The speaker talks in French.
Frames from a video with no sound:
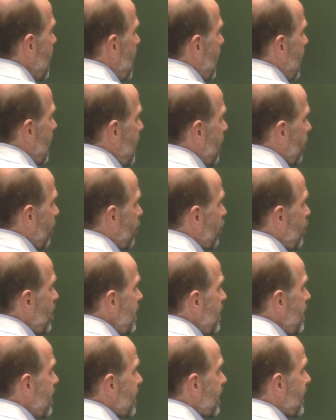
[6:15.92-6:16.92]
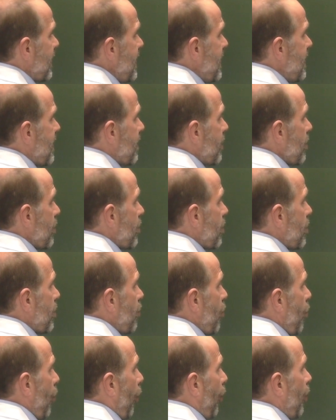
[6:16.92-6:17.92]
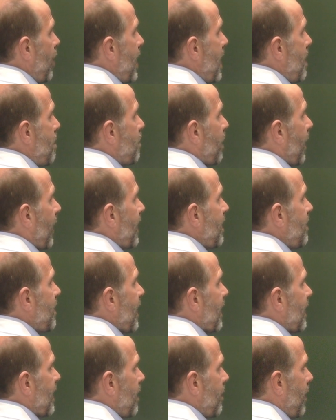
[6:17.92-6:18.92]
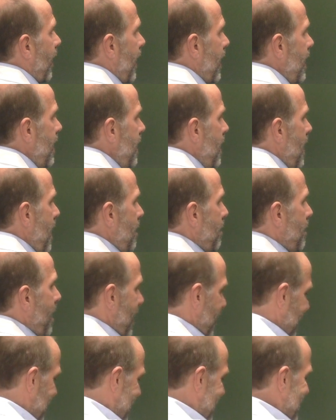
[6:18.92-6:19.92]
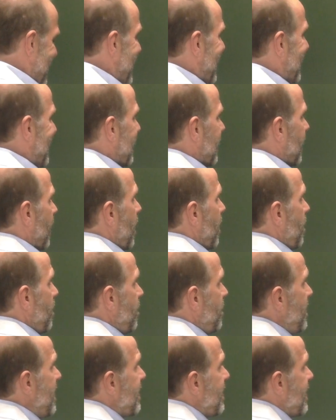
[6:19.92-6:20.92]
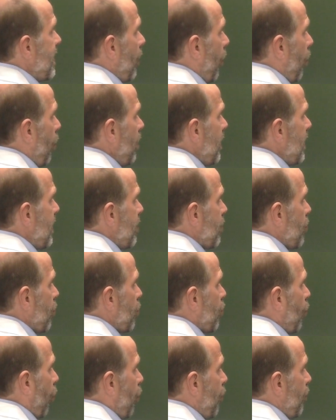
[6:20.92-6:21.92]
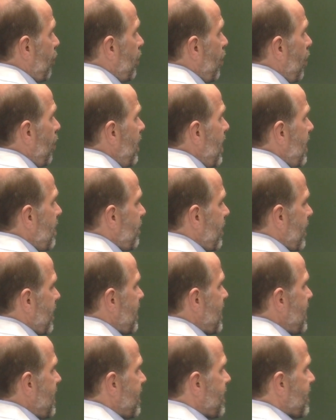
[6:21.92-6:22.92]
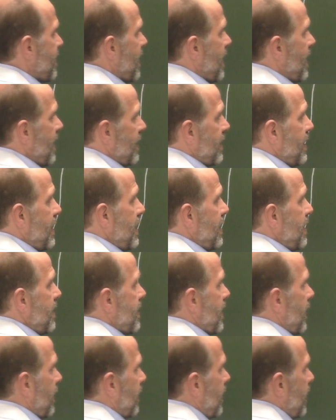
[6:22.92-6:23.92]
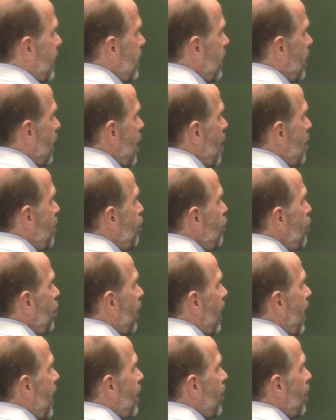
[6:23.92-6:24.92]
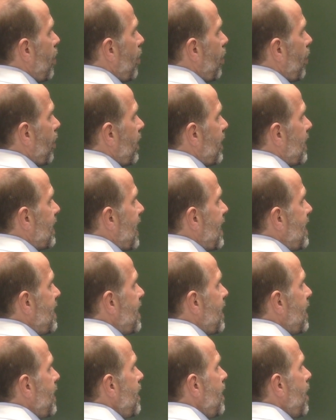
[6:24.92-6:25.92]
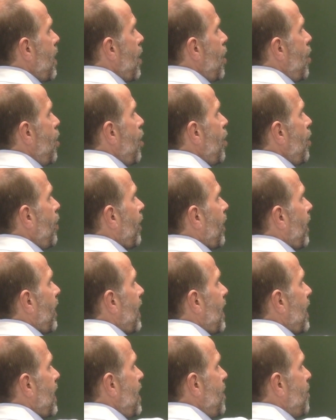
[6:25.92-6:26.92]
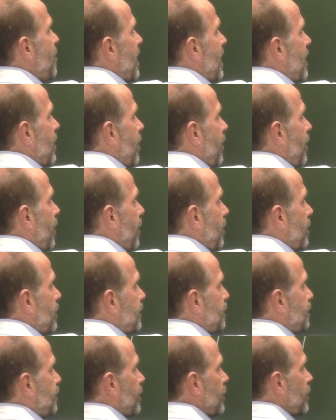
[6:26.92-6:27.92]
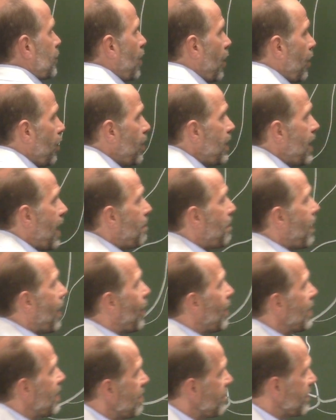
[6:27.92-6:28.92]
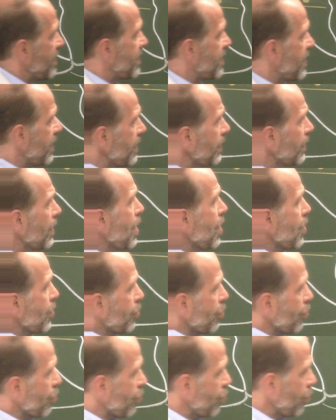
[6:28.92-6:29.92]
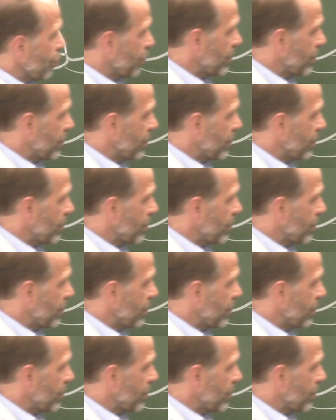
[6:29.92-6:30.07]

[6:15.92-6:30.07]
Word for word: et ensuite quitte ce relais prévertébral par des nerfs viscéraux qui se trouvent dans l'adventice des artères pour alors gagner leur effecteur. Dans la paroi des viscères, ce sont